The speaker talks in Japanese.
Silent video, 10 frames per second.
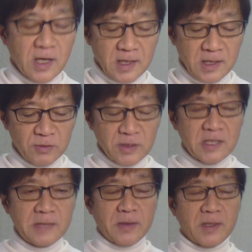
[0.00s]
いろんな
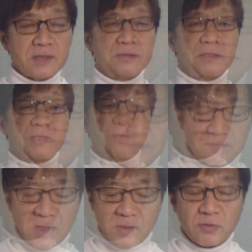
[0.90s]
テーマはあるんでしょう
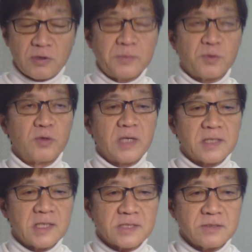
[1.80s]
そのことも今後
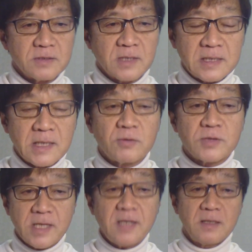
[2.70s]
新しく課題として、